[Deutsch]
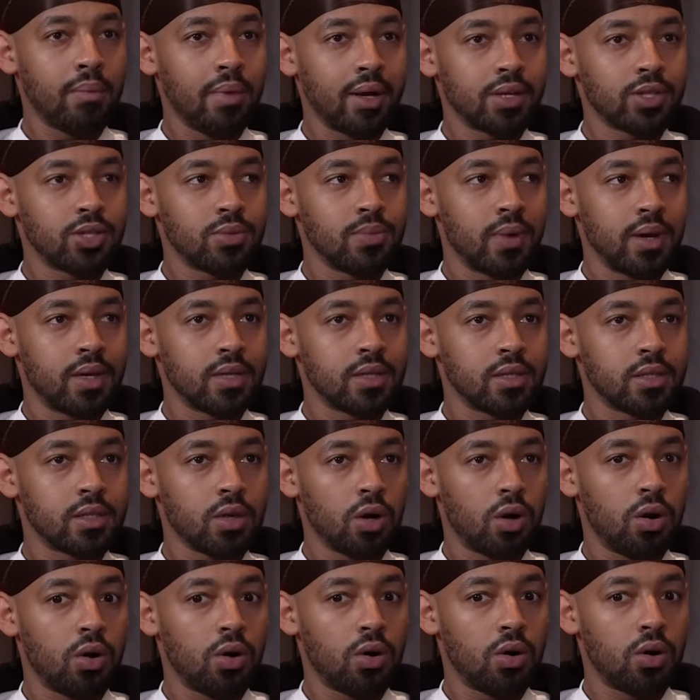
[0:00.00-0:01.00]
manchmal ist es
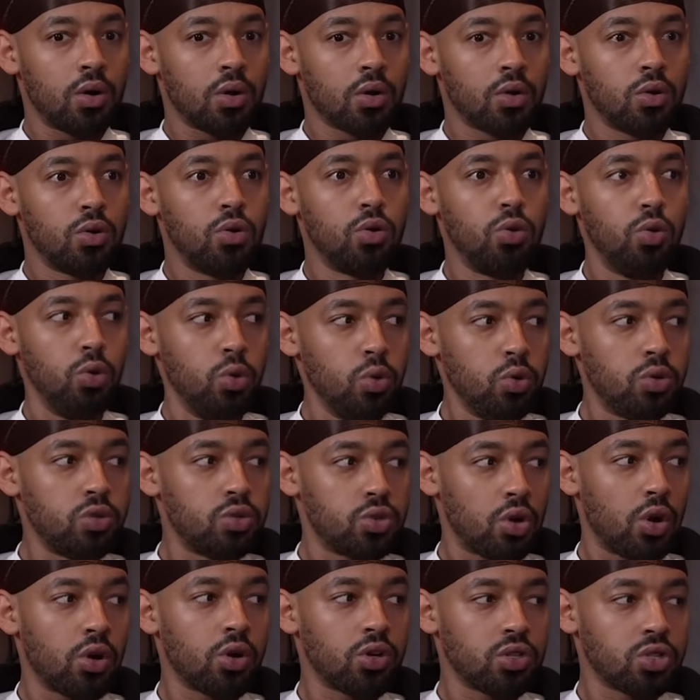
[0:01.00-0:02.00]
auch
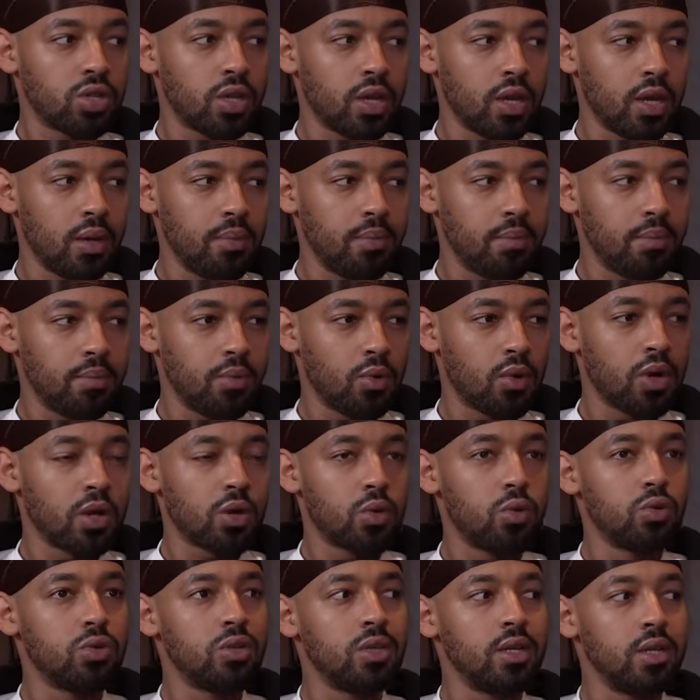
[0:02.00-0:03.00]
gut schon geschrieben oder
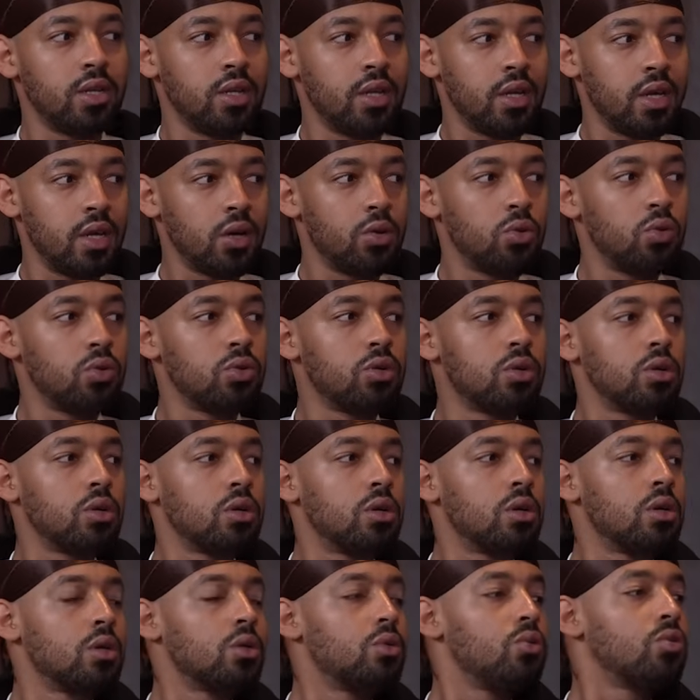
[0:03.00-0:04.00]
gute Idee,
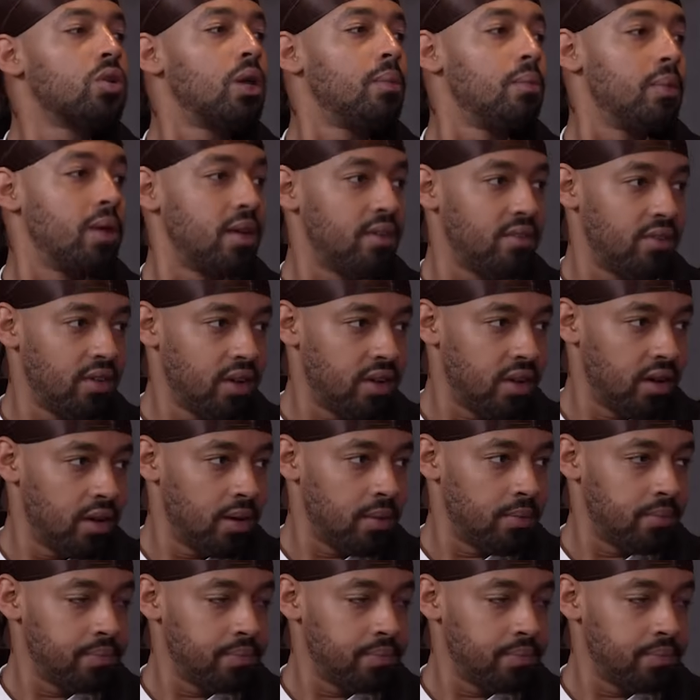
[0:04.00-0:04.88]
gute, guter Blickwinkel.